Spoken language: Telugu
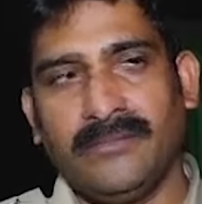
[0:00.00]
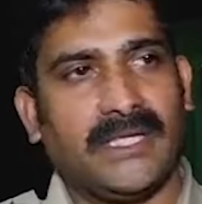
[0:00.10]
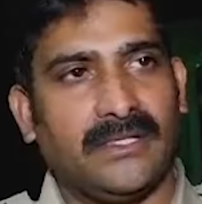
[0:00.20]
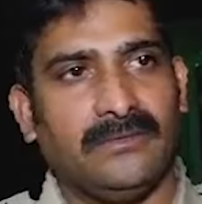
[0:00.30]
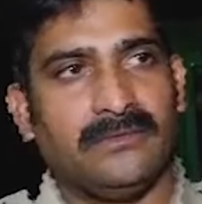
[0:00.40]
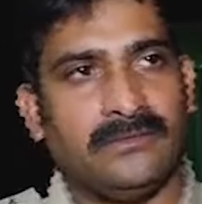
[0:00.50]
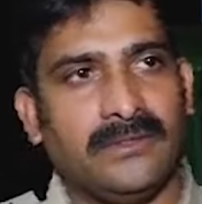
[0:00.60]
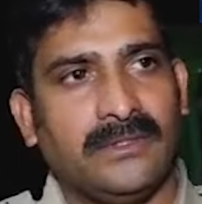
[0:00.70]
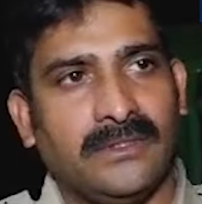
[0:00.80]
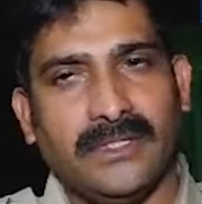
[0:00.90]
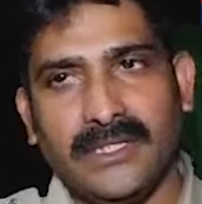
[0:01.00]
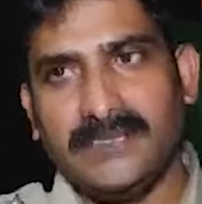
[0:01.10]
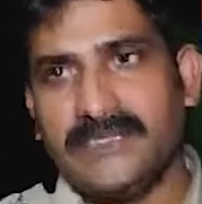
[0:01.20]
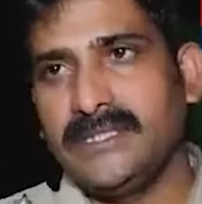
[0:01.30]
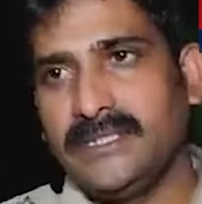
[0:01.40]
మండలం
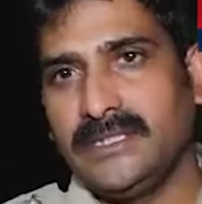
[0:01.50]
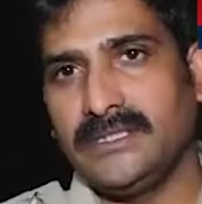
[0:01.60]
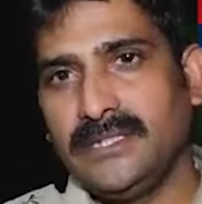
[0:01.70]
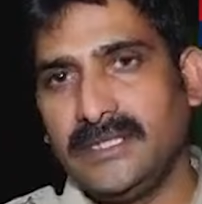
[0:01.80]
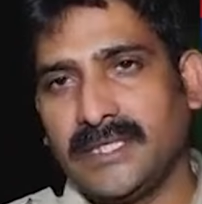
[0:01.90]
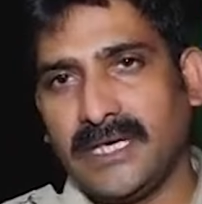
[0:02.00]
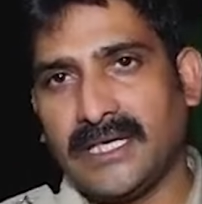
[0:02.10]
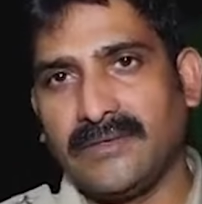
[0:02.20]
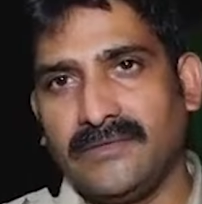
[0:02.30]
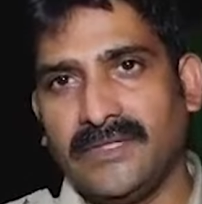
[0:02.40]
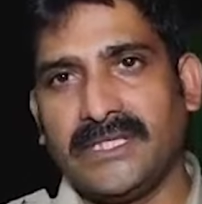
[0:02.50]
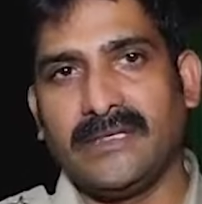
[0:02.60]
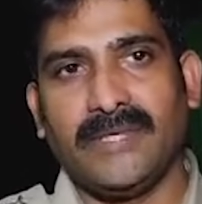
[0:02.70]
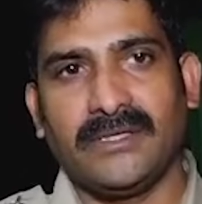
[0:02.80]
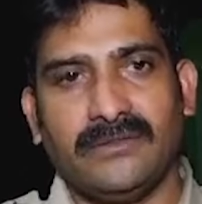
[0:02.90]
నుంచి దీనికి కారణమైన వ్యక్తిగా
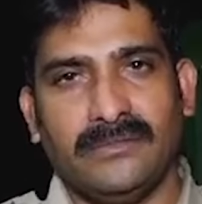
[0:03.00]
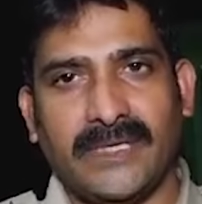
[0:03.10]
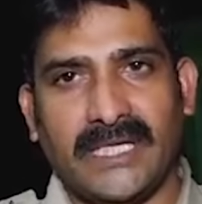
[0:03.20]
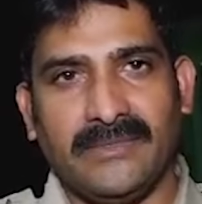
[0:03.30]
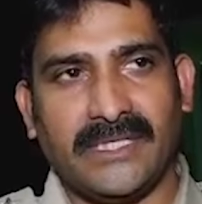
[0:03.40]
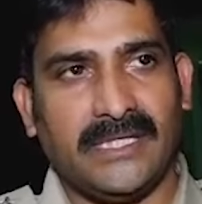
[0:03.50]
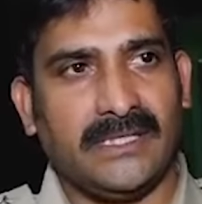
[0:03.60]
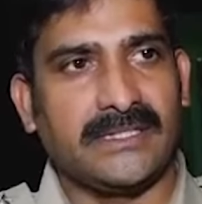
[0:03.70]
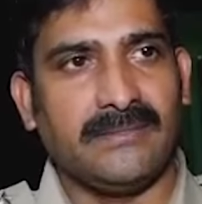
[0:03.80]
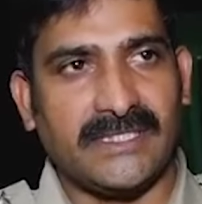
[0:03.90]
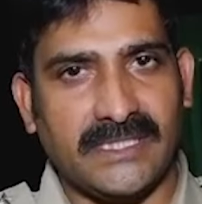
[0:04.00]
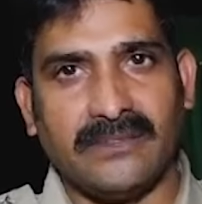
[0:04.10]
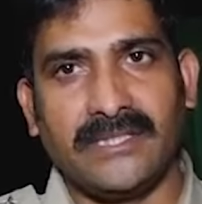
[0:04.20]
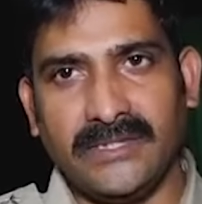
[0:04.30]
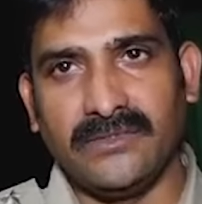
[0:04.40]
మాకు ప్రాథమిక
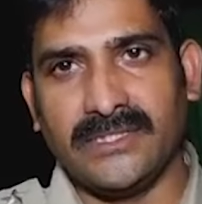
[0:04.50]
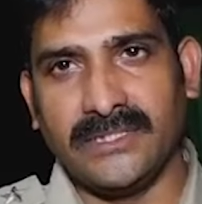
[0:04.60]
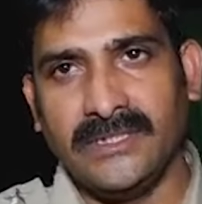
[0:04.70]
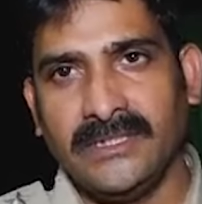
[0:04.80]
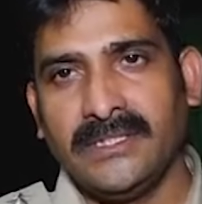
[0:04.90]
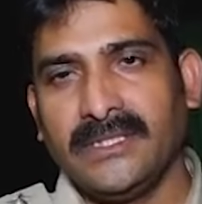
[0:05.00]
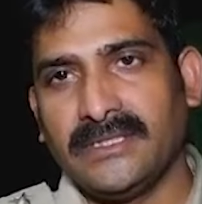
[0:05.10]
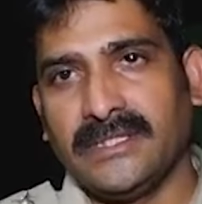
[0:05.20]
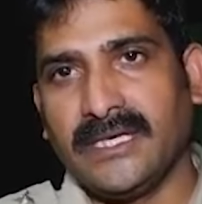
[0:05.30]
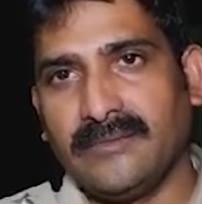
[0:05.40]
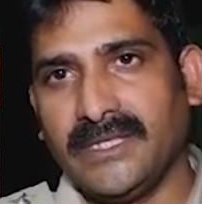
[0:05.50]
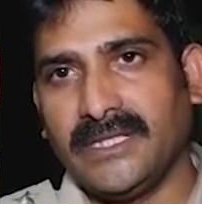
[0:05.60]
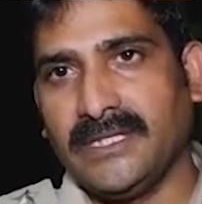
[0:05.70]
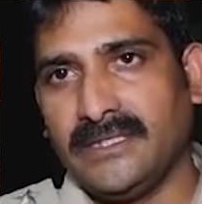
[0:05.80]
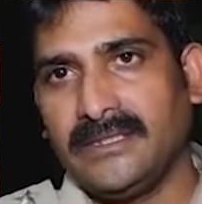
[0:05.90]
సమాచారం తెలియవచ్చింది దాని మీద
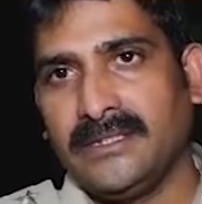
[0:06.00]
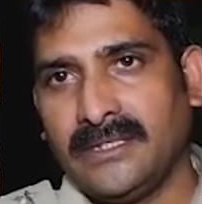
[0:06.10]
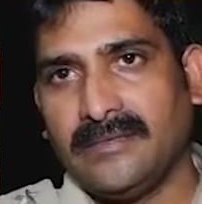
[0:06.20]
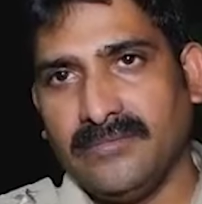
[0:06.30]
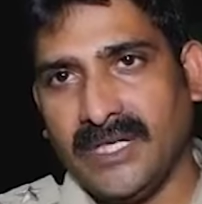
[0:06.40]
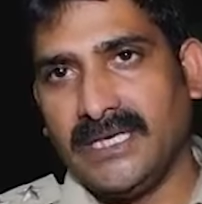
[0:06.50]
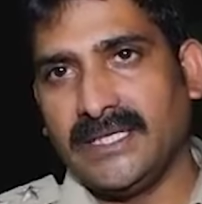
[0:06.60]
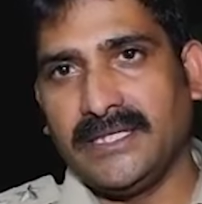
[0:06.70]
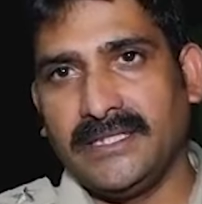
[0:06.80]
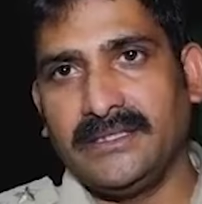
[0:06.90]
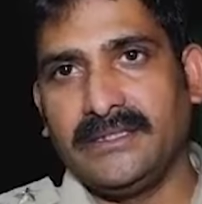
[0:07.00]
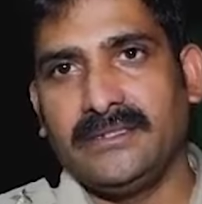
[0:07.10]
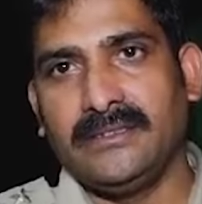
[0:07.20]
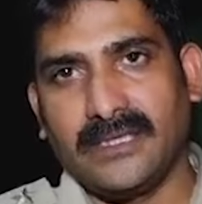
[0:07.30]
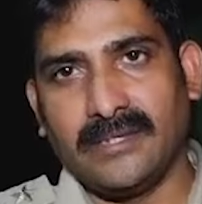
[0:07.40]
బాలికని
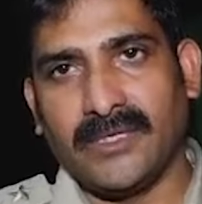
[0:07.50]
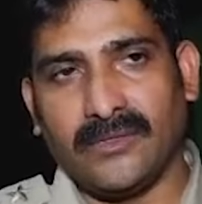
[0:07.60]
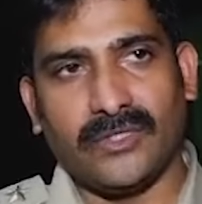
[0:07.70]
ఇక్కడ మన